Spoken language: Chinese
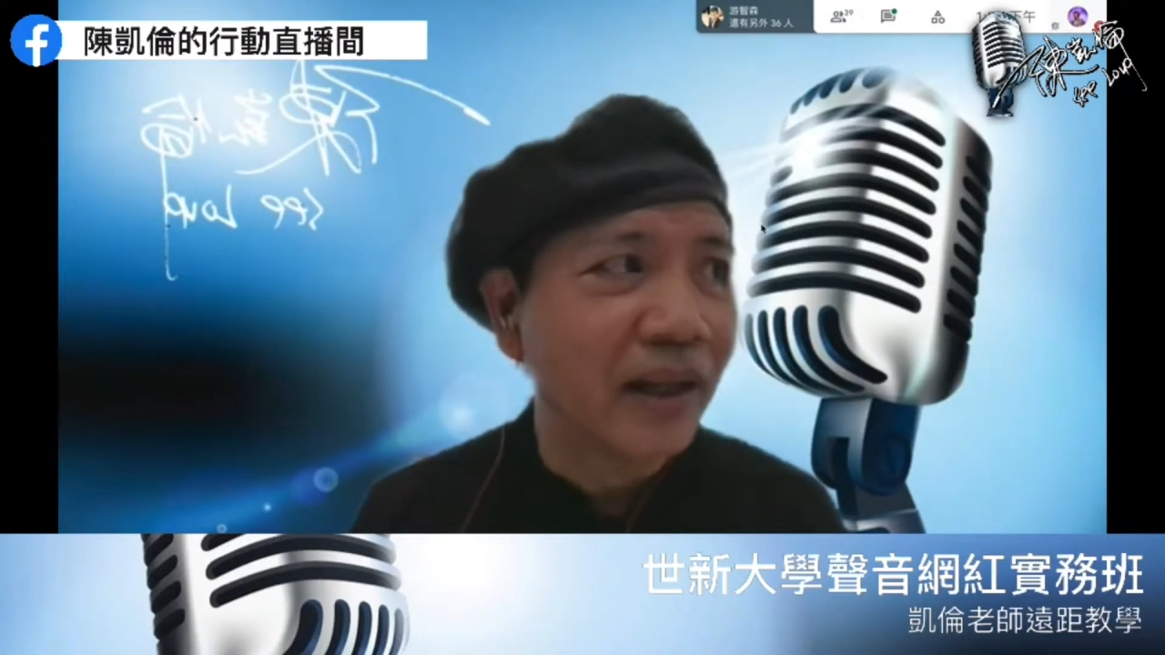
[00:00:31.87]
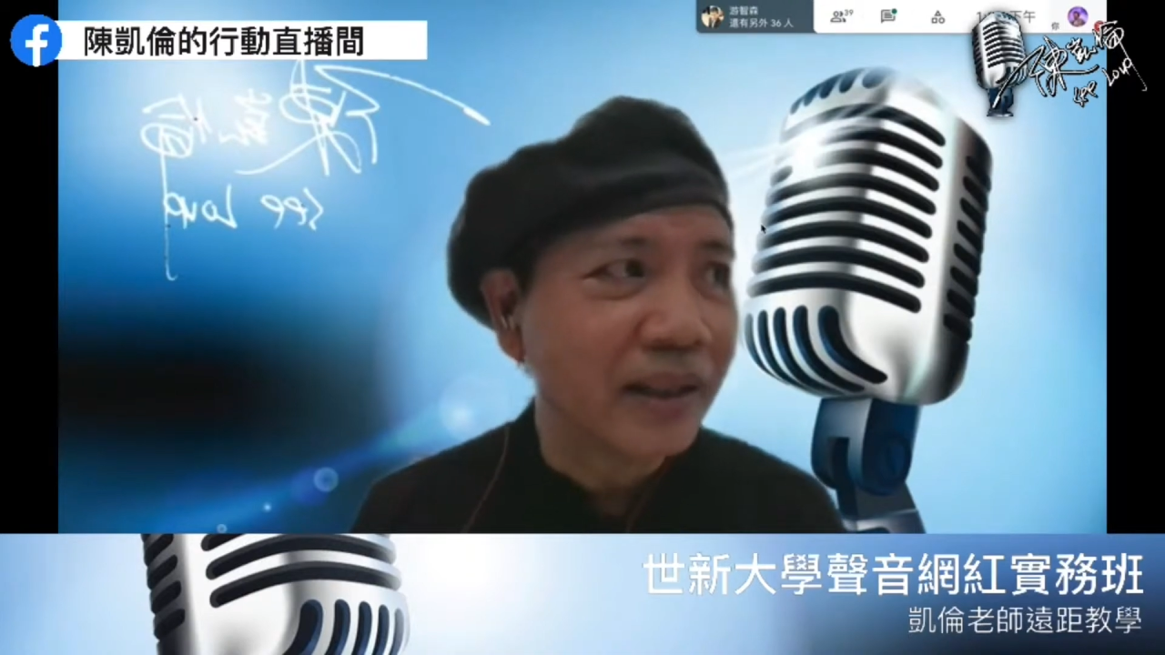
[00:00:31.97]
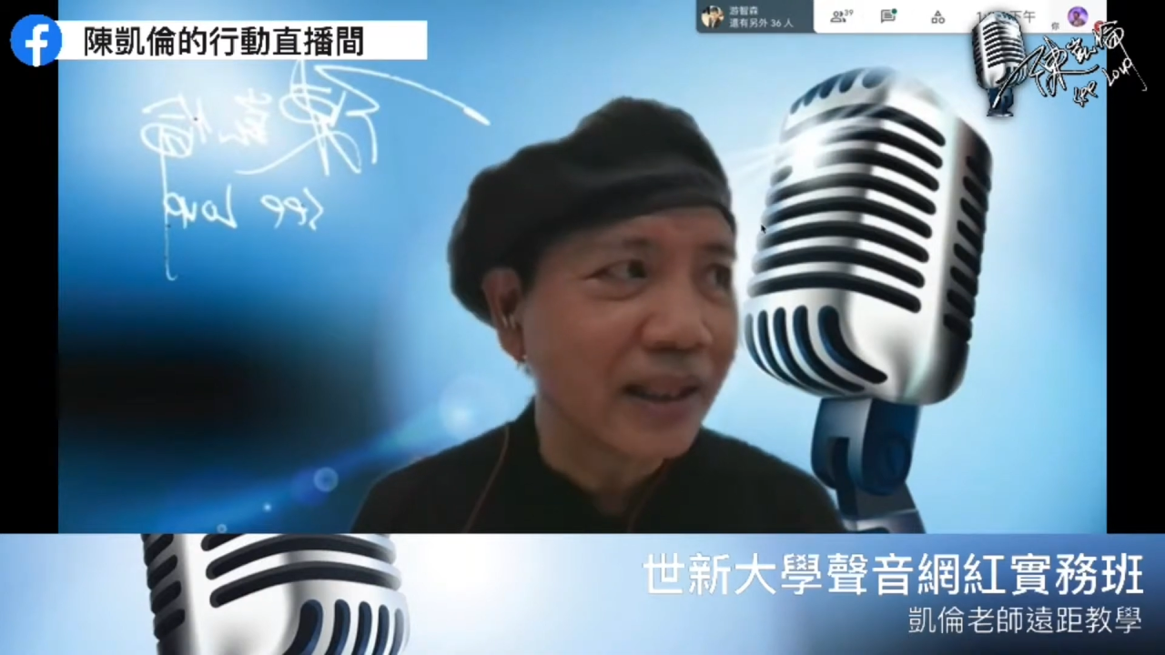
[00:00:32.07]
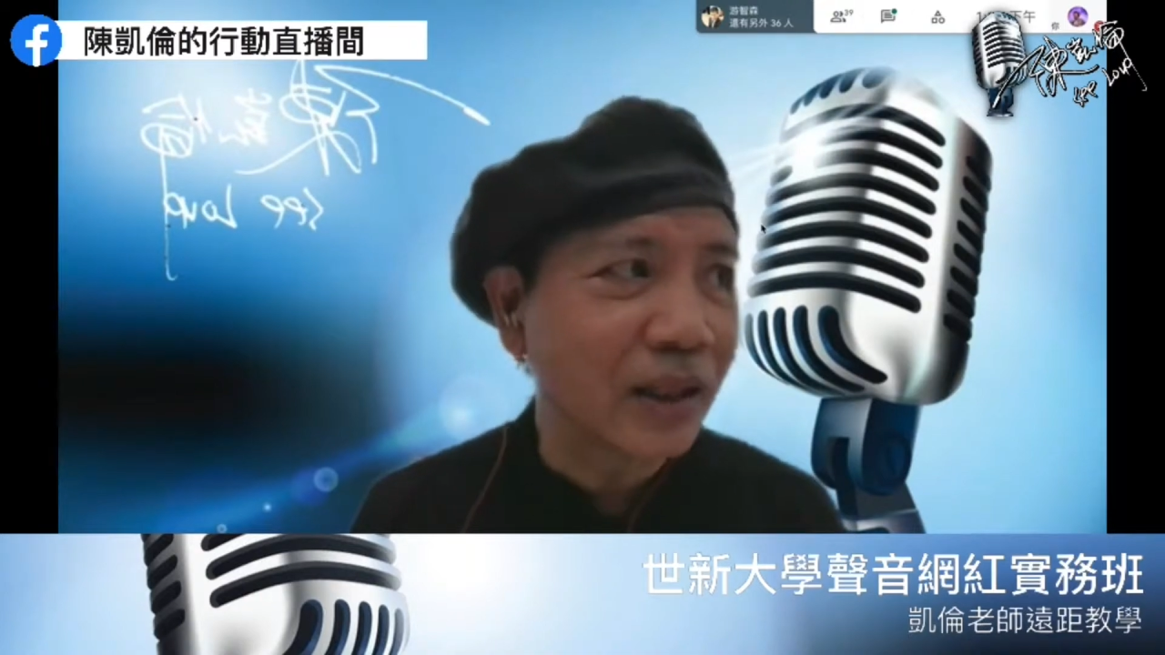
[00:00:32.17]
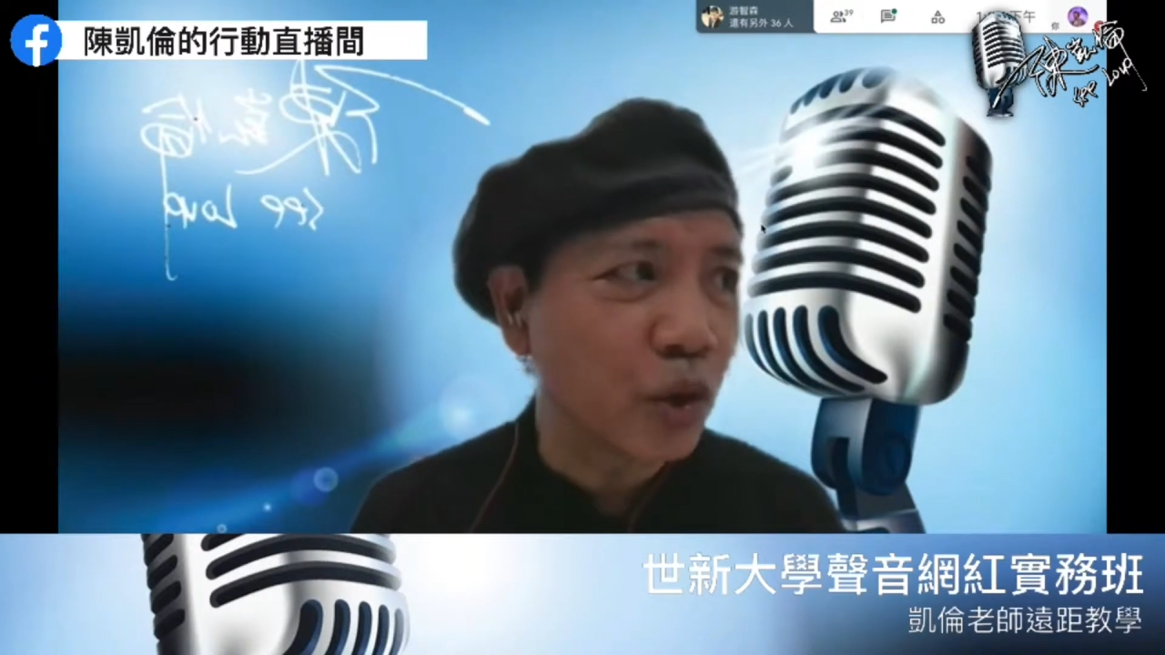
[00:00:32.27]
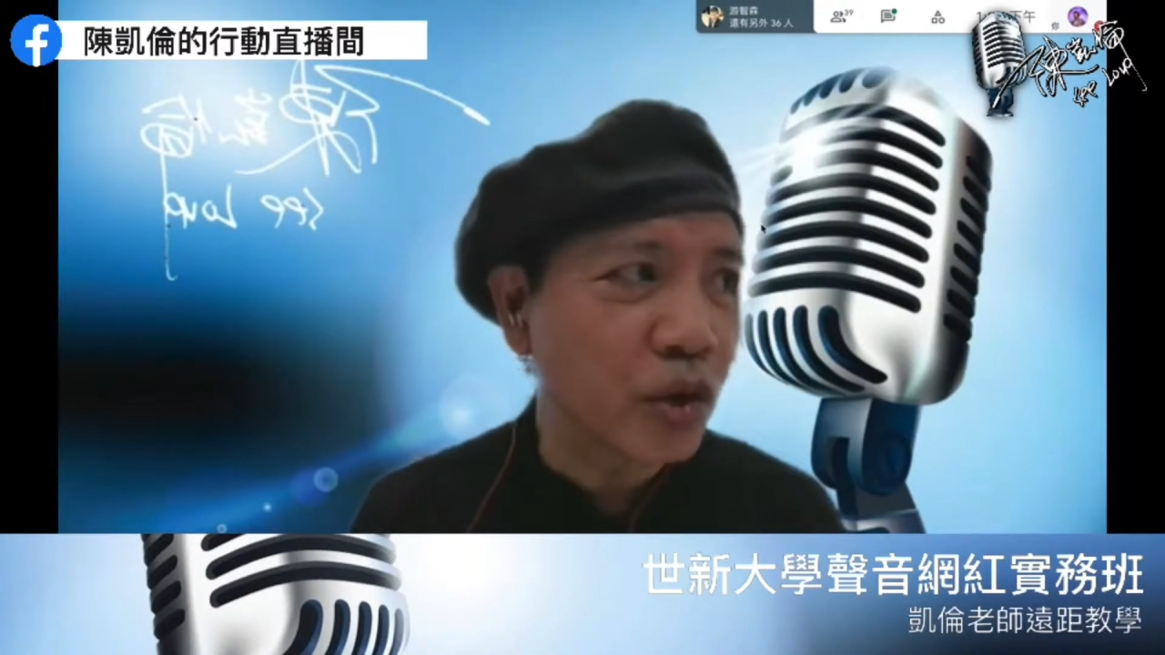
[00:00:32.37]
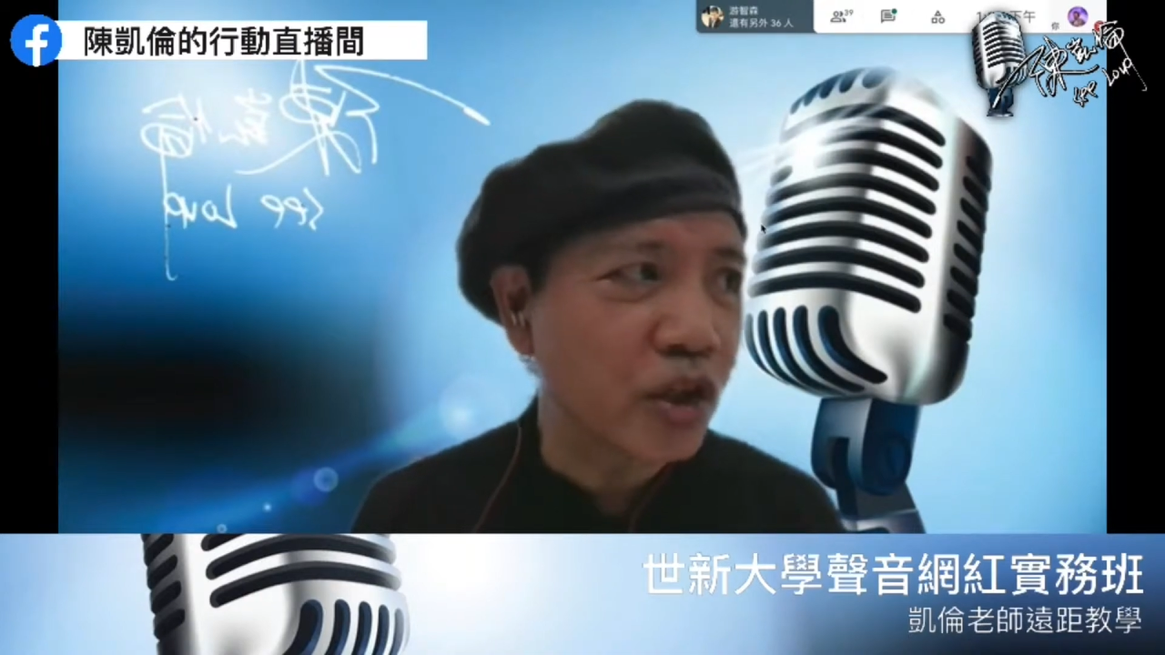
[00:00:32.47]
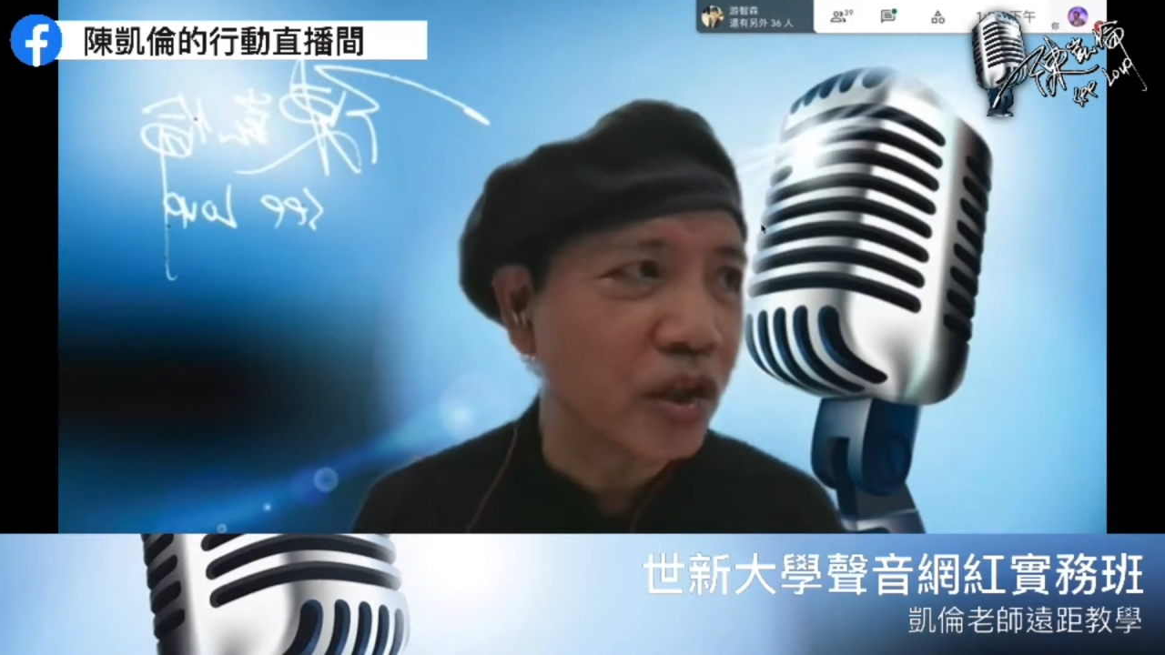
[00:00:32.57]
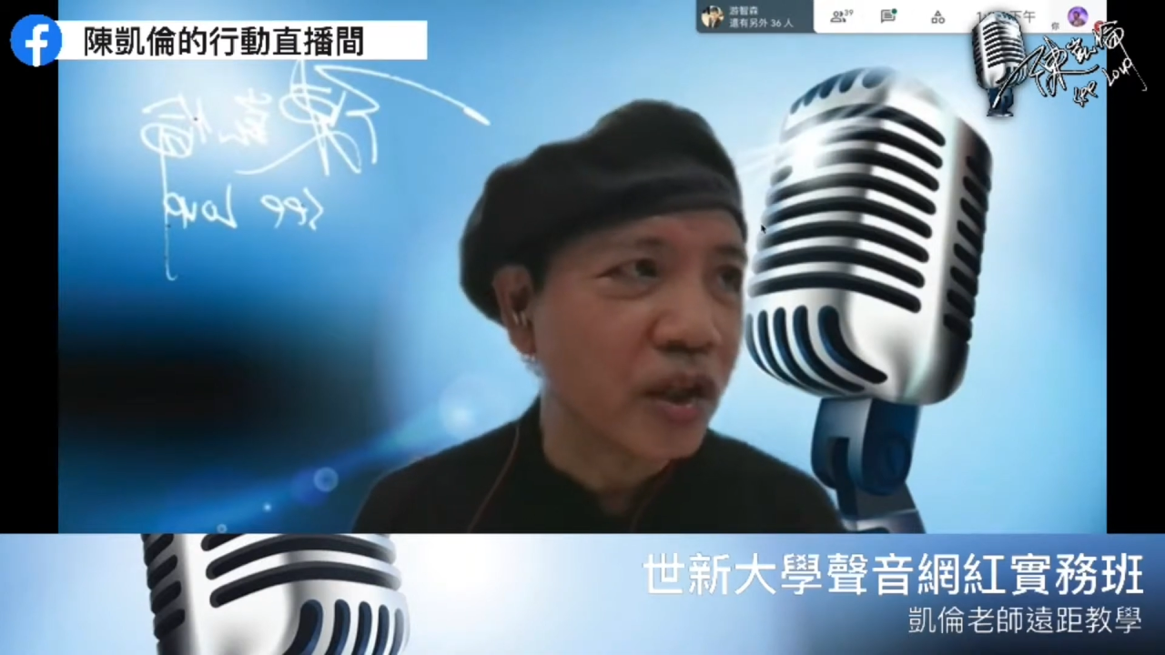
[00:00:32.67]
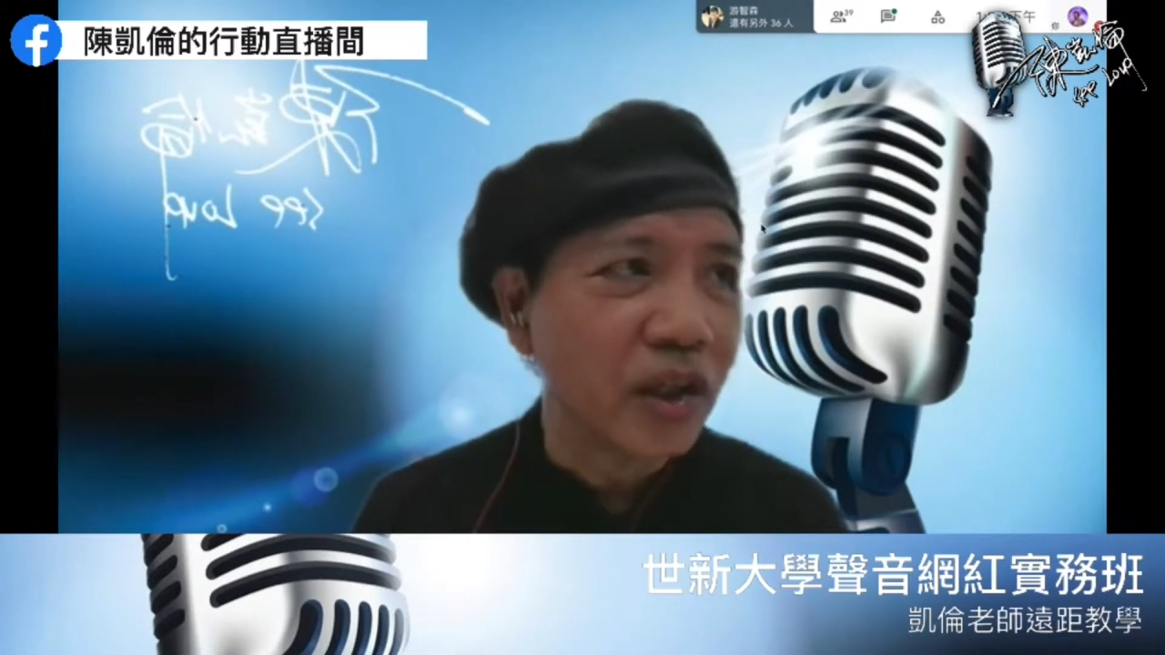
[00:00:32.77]
那就
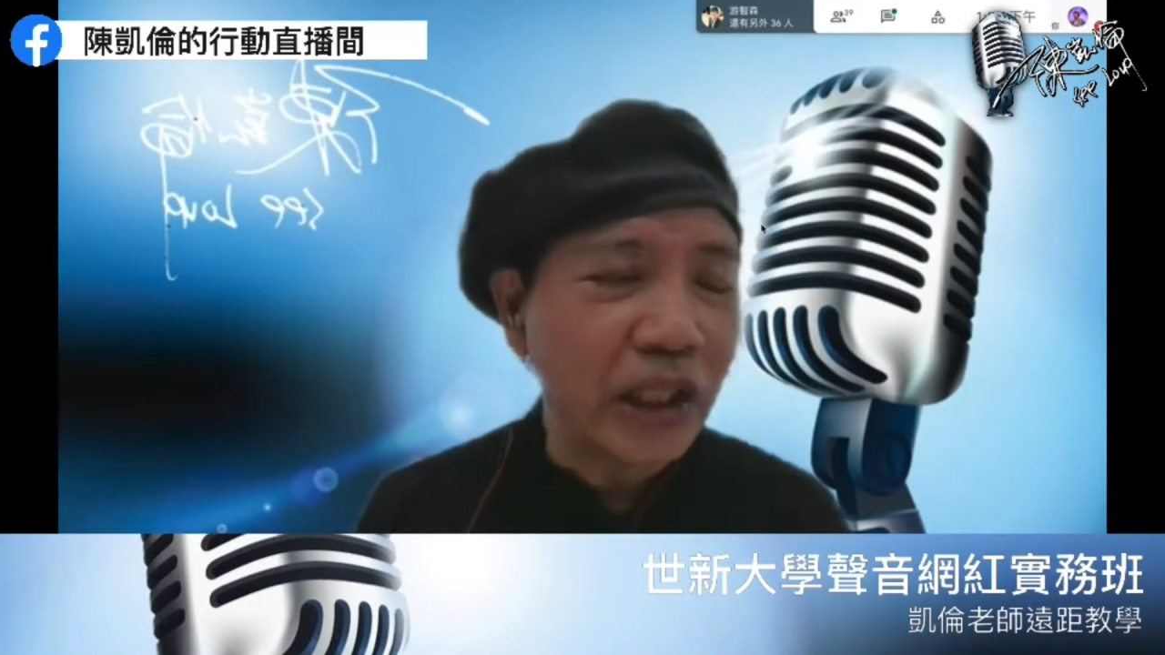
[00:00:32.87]
是